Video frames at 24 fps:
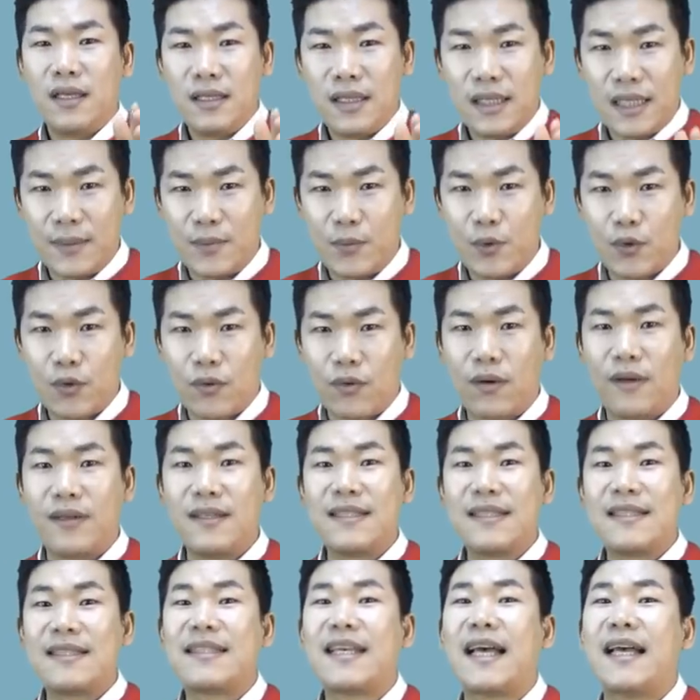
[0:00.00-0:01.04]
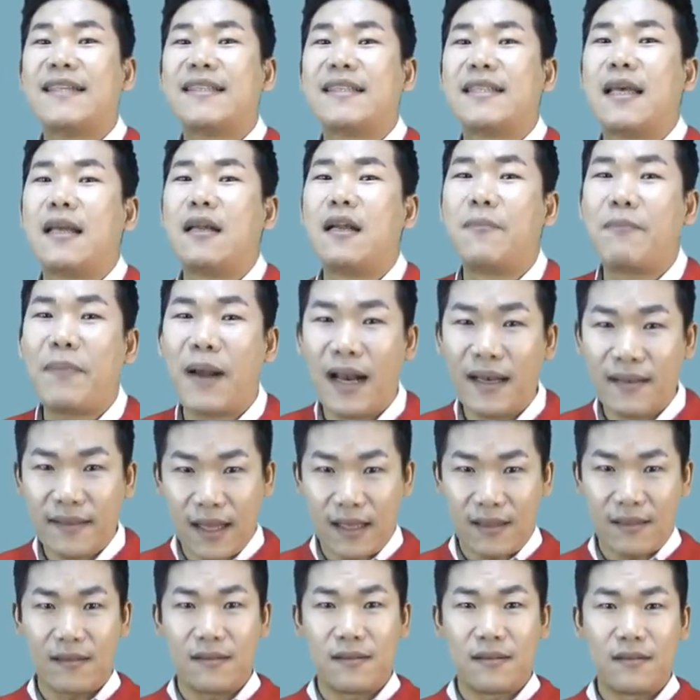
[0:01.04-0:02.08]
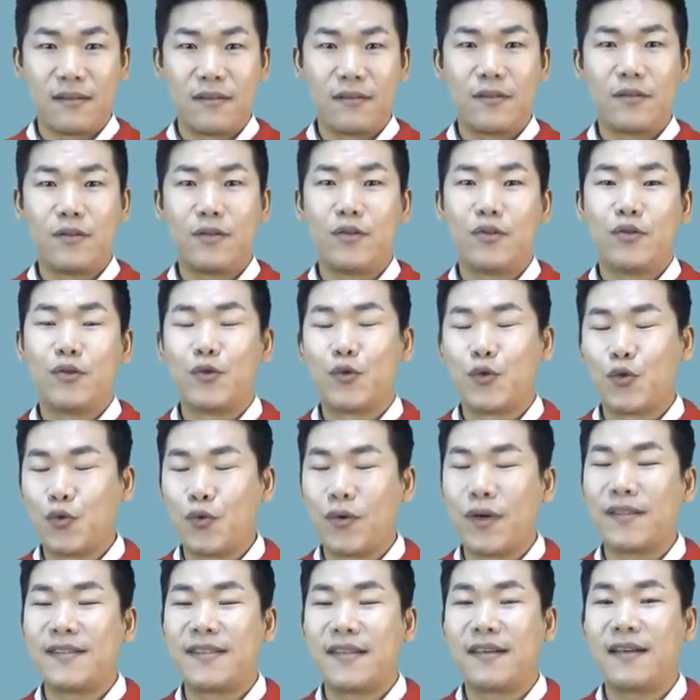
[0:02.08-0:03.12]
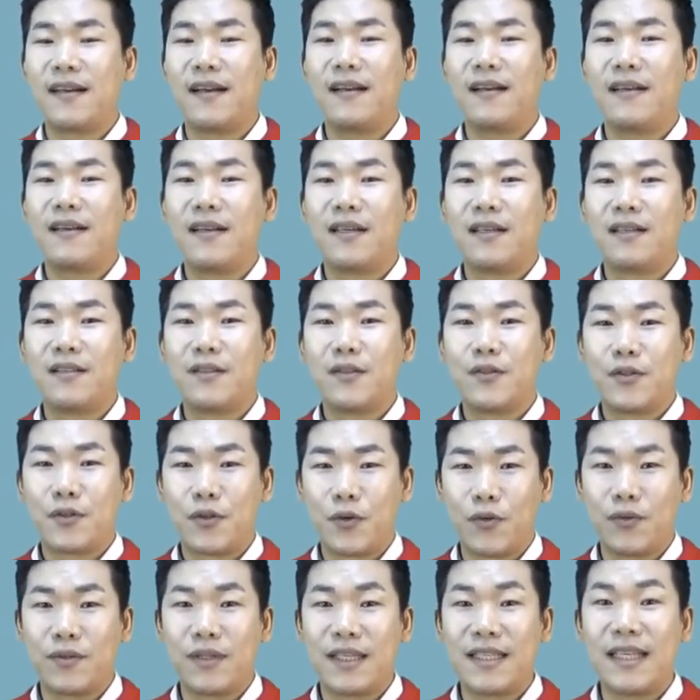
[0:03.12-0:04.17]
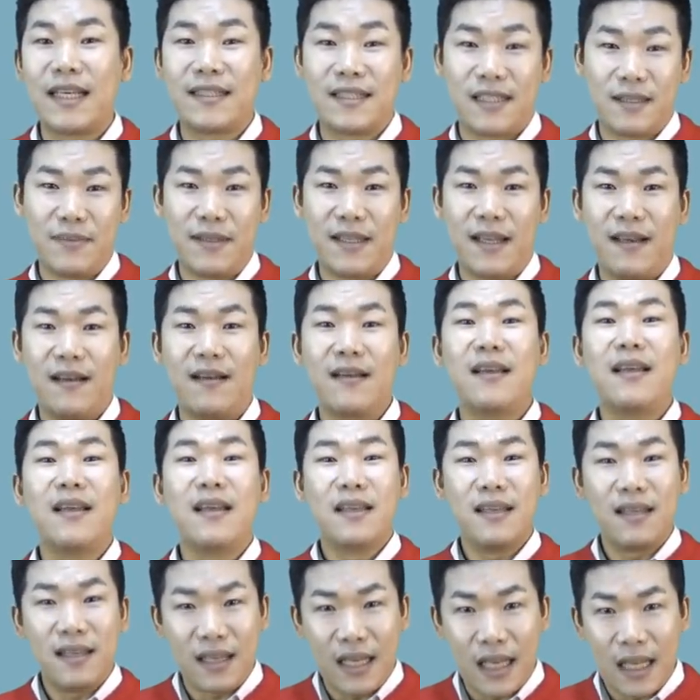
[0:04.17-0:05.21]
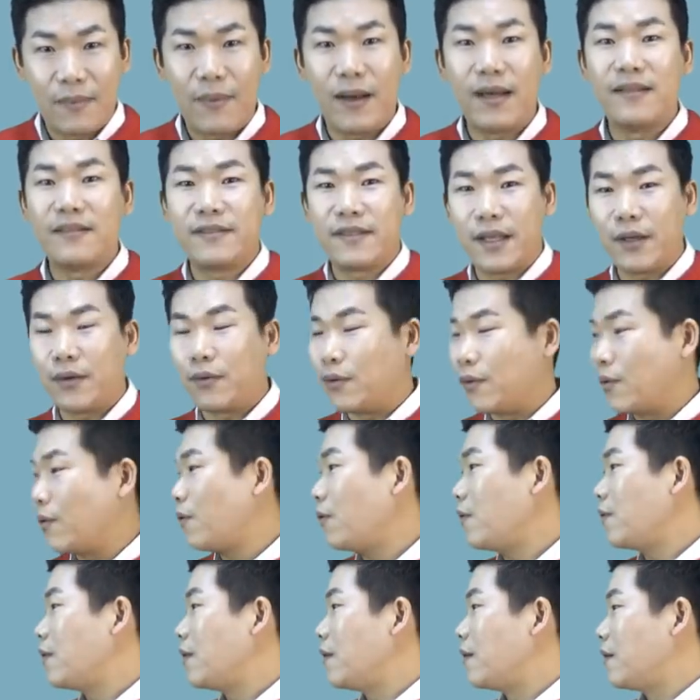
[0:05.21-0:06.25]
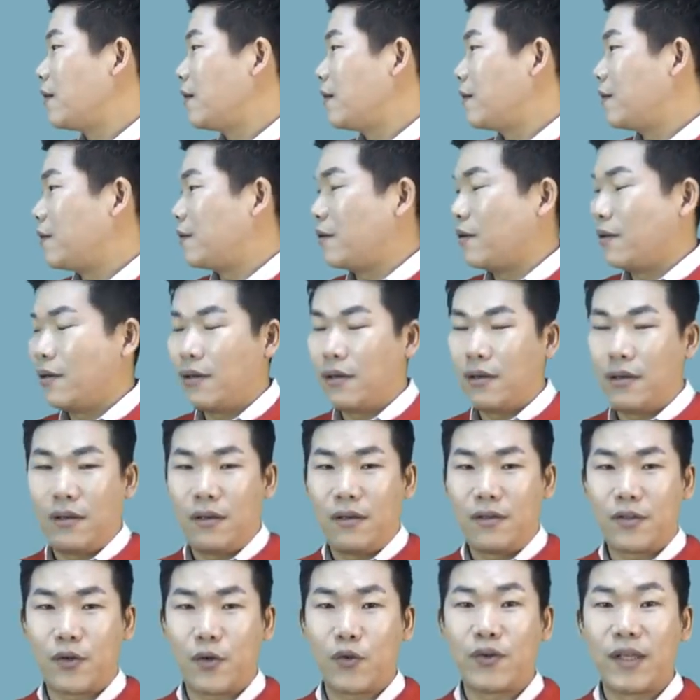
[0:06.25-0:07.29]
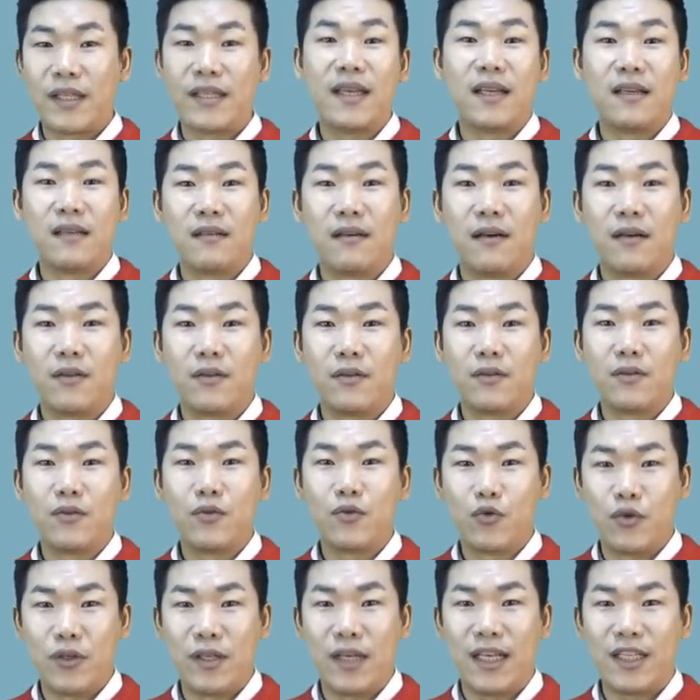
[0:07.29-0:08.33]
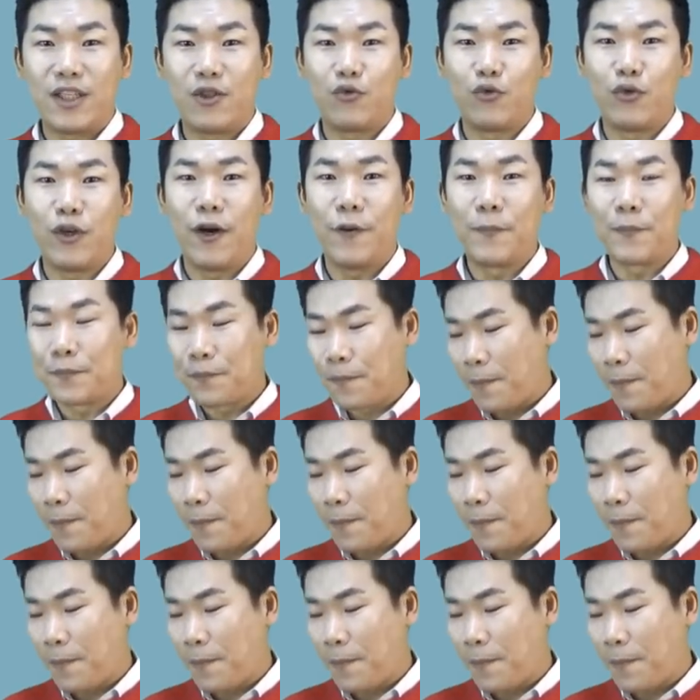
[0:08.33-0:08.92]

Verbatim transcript: 입주권 자체를 팔 때는 중과세가 적용되지 않습니다. 일반 세율로 적용된다는 것 주의하시고요.